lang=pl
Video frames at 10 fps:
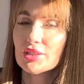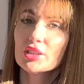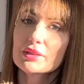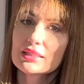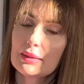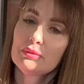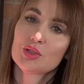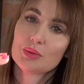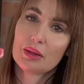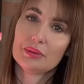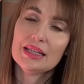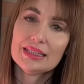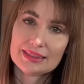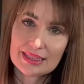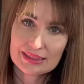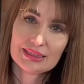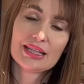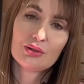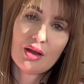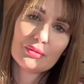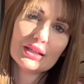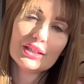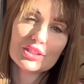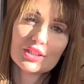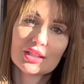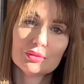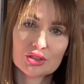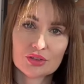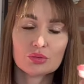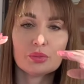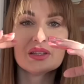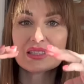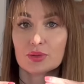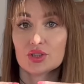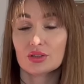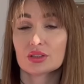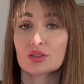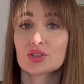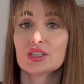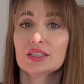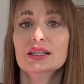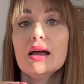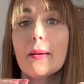natomiast lampy przyczepiamy nad regałami i dzięki temu to światło bezpośrednio na rośliny